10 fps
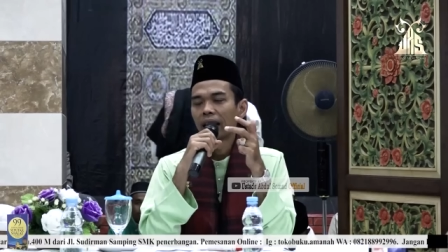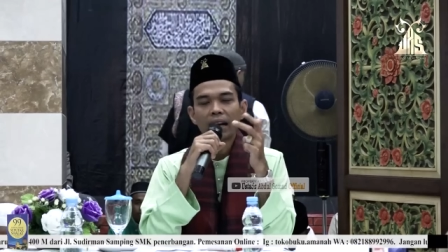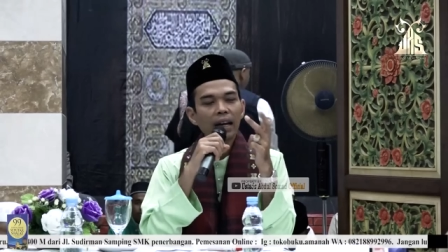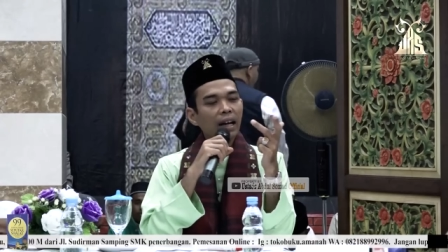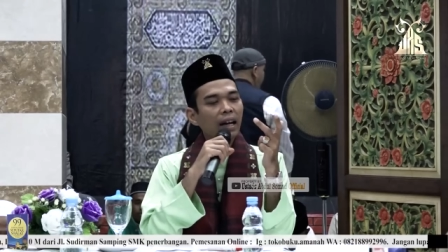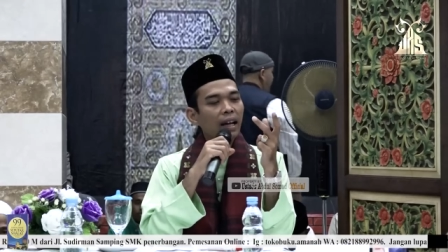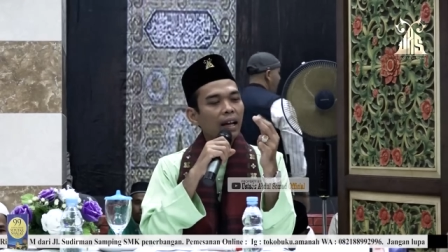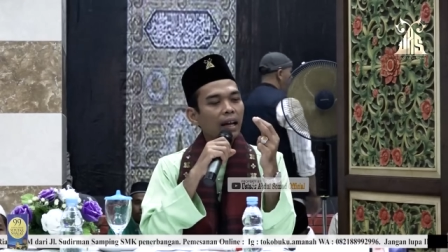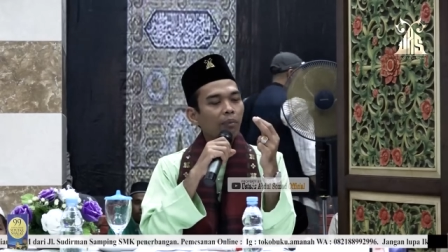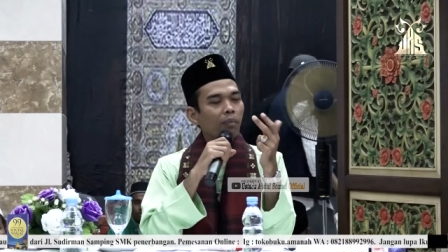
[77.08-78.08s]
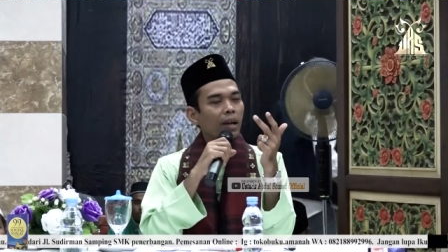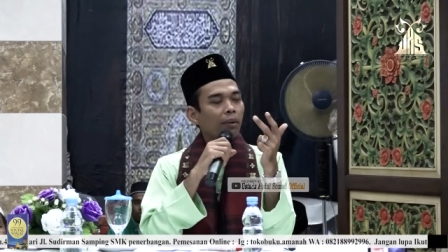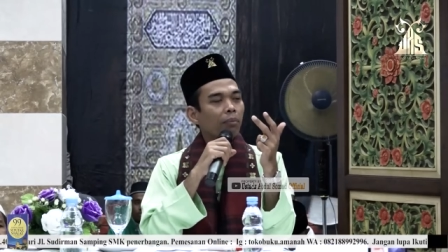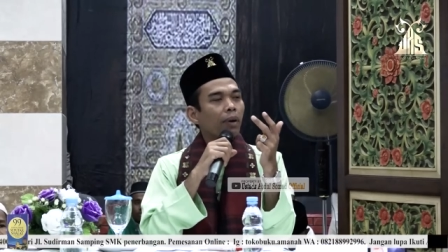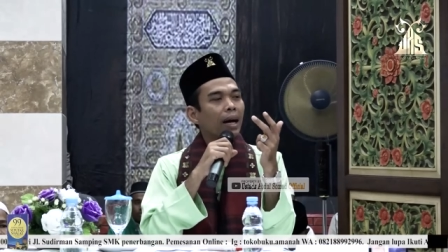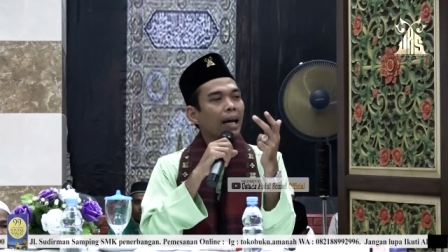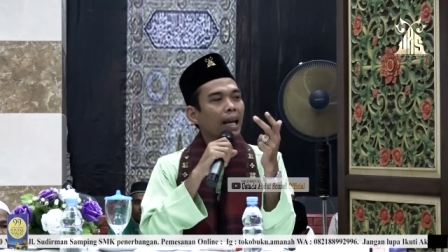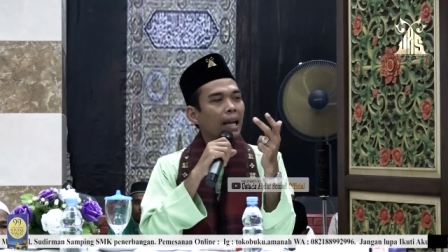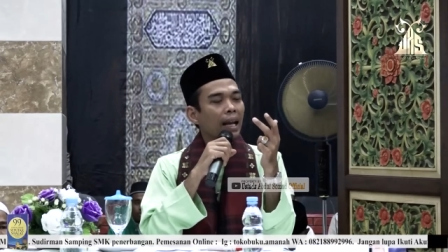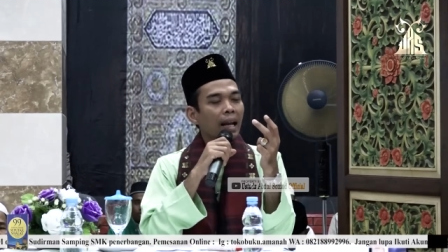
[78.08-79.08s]
Ha lam lam
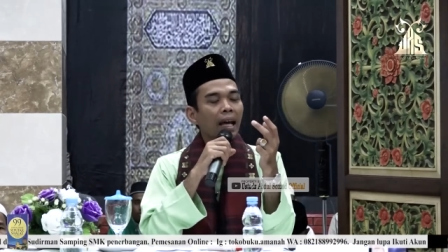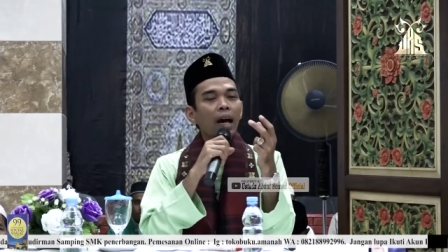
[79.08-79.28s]
halal.